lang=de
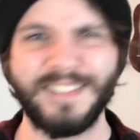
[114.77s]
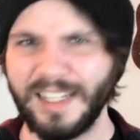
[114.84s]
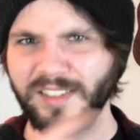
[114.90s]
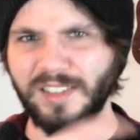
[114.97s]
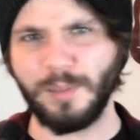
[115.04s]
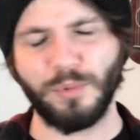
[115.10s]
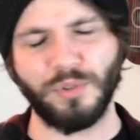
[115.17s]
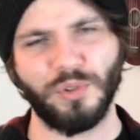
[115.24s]
Das
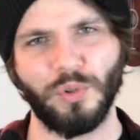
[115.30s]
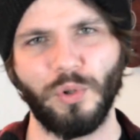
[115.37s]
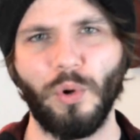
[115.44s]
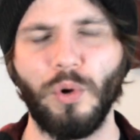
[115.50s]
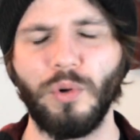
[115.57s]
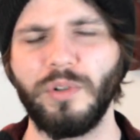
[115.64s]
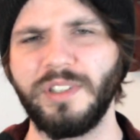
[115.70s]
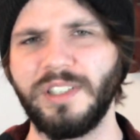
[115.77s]
haben
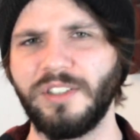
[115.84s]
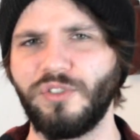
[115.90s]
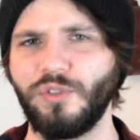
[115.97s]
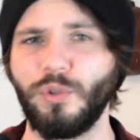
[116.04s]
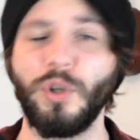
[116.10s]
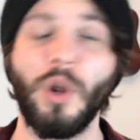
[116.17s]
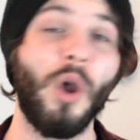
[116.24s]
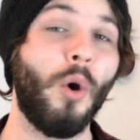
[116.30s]
Psychologen
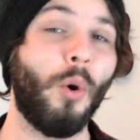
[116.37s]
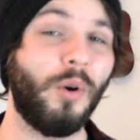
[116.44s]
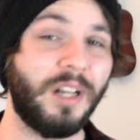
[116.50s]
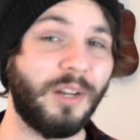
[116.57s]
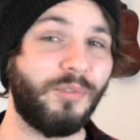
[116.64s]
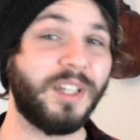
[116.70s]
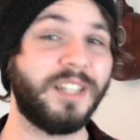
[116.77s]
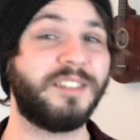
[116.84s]
untersucht und
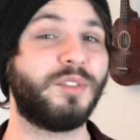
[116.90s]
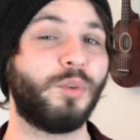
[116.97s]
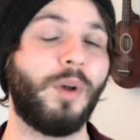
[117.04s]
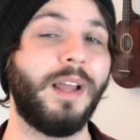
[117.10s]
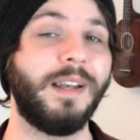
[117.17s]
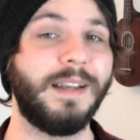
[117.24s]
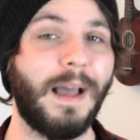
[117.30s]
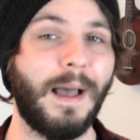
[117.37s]
dafür gibt es
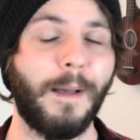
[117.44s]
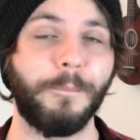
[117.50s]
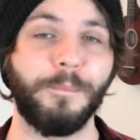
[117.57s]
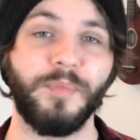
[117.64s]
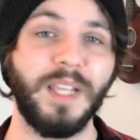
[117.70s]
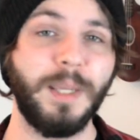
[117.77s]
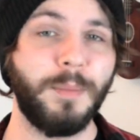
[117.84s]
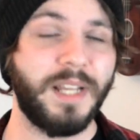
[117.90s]
sogar einen
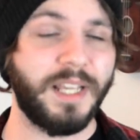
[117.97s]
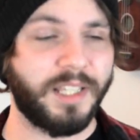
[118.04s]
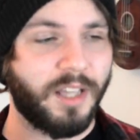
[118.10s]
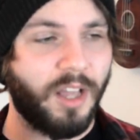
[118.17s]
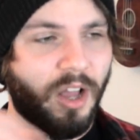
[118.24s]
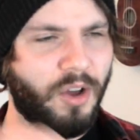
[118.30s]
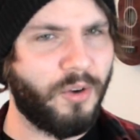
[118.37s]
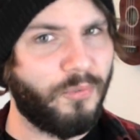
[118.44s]
Namen, nämlich
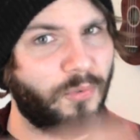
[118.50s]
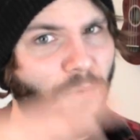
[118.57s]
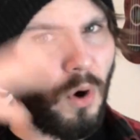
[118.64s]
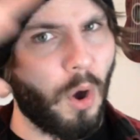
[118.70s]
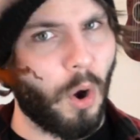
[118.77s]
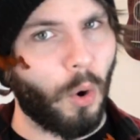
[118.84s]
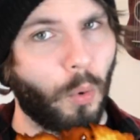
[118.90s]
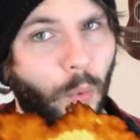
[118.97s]

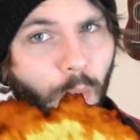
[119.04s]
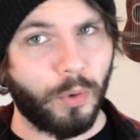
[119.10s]
Flow.